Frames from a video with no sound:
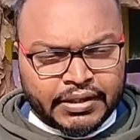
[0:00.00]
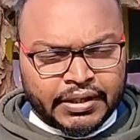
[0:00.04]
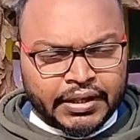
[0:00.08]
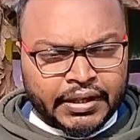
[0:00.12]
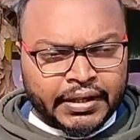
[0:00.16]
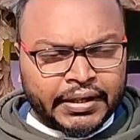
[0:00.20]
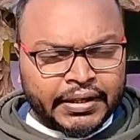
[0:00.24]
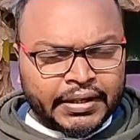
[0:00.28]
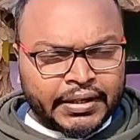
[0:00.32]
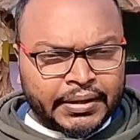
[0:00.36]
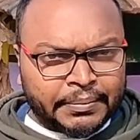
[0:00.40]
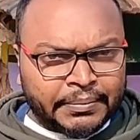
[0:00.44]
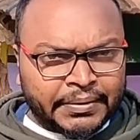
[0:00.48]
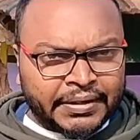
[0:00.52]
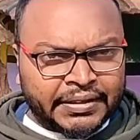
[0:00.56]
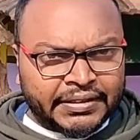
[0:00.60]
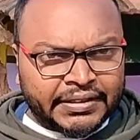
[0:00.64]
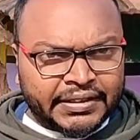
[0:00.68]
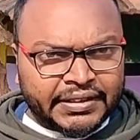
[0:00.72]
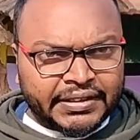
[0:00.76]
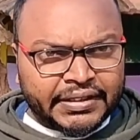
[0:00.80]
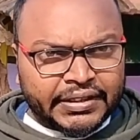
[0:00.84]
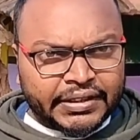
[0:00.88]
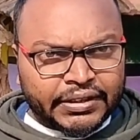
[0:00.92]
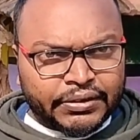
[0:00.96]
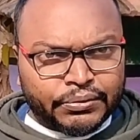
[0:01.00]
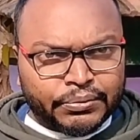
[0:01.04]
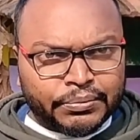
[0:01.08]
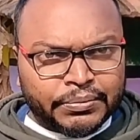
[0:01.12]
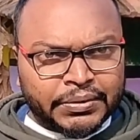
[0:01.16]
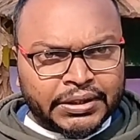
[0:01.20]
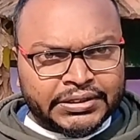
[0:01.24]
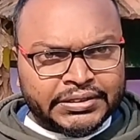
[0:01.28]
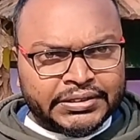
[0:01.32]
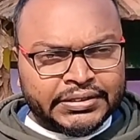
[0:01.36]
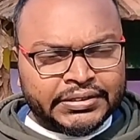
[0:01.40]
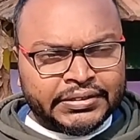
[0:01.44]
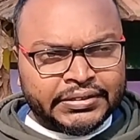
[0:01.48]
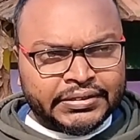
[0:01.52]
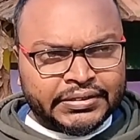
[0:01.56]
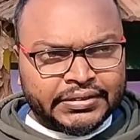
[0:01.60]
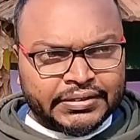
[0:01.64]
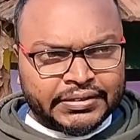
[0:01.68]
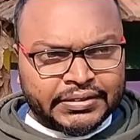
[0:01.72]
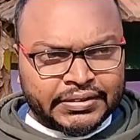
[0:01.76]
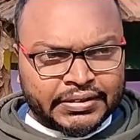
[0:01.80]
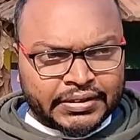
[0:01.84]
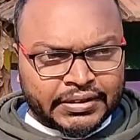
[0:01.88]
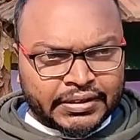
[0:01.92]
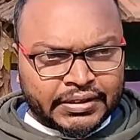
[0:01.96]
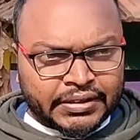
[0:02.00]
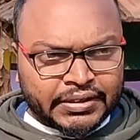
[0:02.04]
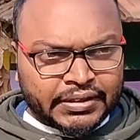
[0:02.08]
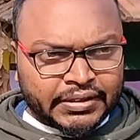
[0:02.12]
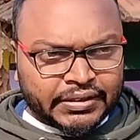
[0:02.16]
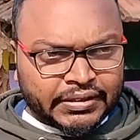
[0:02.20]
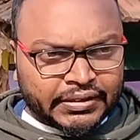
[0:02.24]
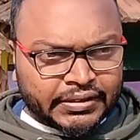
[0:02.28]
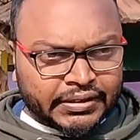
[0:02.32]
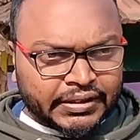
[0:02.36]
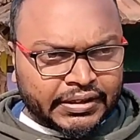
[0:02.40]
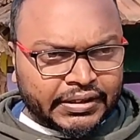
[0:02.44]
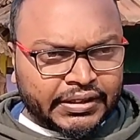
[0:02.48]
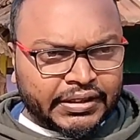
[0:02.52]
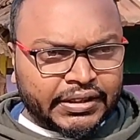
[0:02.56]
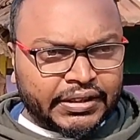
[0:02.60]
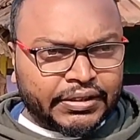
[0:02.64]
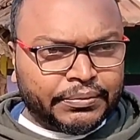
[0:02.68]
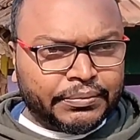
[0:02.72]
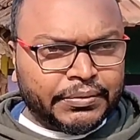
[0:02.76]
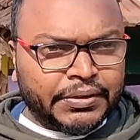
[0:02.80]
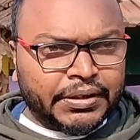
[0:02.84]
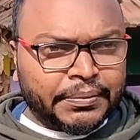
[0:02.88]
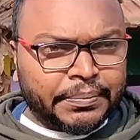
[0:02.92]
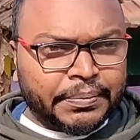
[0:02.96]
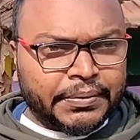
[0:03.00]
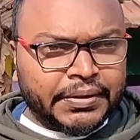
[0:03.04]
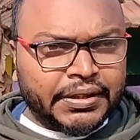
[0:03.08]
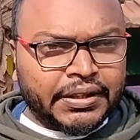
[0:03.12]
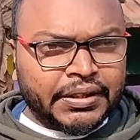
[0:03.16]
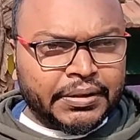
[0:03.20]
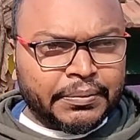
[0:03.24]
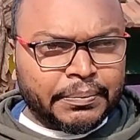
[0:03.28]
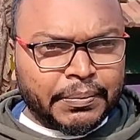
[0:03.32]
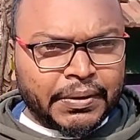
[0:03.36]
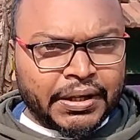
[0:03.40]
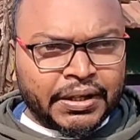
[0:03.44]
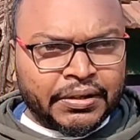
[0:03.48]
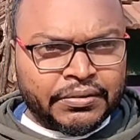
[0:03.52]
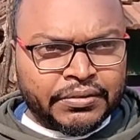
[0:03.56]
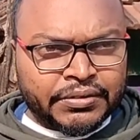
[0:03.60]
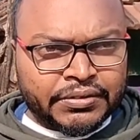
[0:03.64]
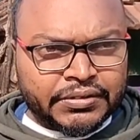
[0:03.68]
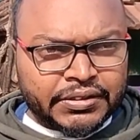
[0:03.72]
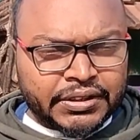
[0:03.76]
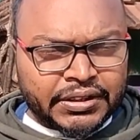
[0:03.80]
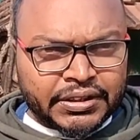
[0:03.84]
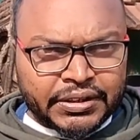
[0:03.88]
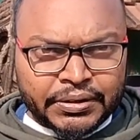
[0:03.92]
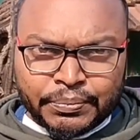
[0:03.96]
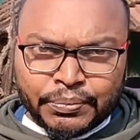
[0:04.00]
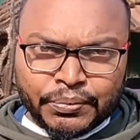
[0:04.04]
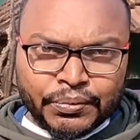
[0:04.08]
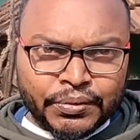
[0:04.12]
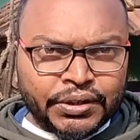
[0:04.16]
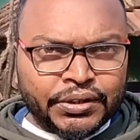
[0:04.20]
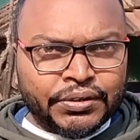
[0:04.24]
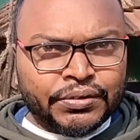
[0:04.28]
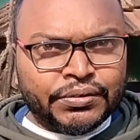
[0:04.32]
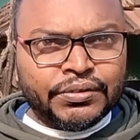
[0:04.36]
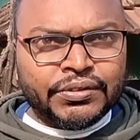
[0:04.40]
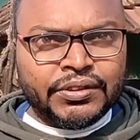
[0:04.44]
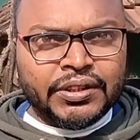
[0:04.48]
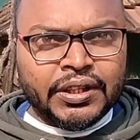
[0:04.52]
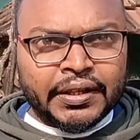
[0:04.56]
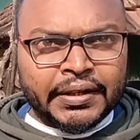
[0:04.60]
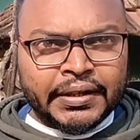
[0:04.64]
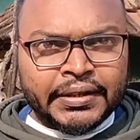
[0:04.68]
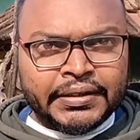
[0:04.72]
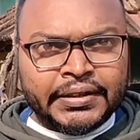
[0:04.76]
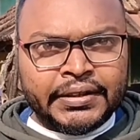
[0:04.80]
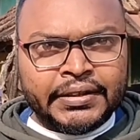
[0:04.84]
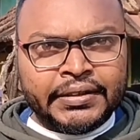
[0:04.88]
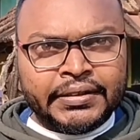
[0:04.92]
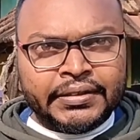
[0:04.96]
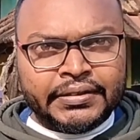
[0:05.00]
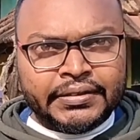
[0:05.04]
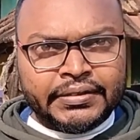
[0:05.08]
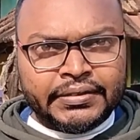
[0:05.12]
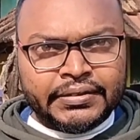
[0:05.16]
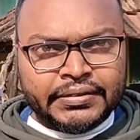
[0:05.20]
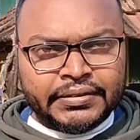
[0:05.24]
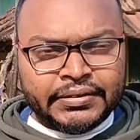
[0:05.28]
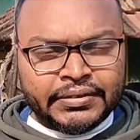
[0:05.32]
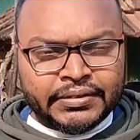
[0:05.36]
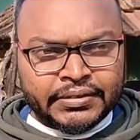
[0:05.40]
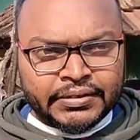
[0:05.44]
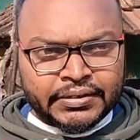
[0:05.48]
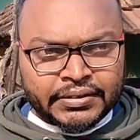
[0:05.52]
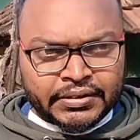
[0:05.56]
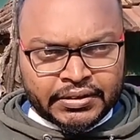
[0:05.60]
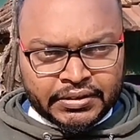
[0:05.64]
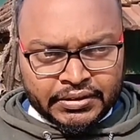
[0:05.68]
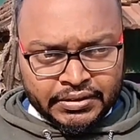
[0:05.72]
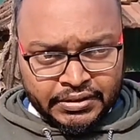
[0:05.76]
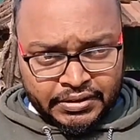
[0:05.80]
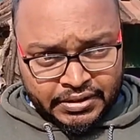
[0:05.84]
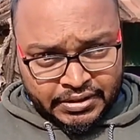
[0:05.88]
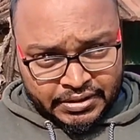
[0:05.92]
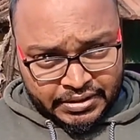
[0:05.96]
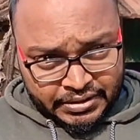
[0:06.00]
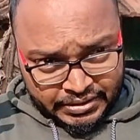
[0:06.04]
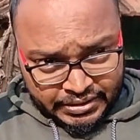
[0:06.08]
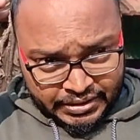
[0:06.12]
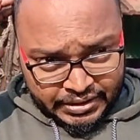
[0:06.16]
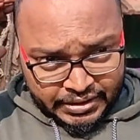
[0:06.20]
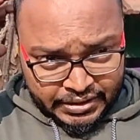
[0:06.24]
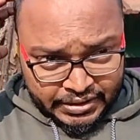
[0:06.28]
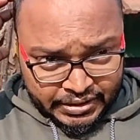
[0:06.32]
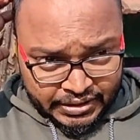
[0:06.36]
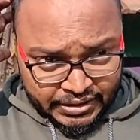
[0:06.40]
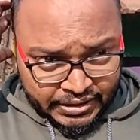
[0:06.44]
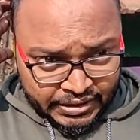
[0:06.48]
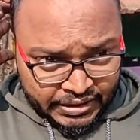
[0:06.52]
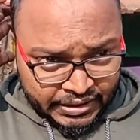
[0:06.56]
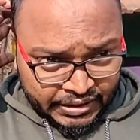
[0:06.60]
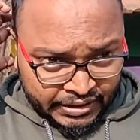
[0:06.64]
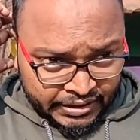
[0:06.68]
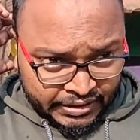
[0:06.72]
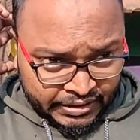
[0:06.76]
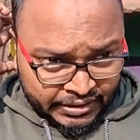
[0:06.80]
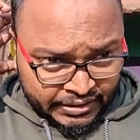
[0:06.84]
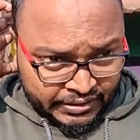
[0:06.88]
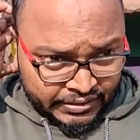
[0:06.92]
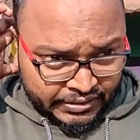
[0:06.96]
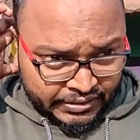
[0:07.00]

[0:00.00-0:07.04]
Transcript: এখানে আপনার তিনটে রুম আছে তিনটে রুমে আপনার বারো থেকে পনেরো জন থাকা যায় আর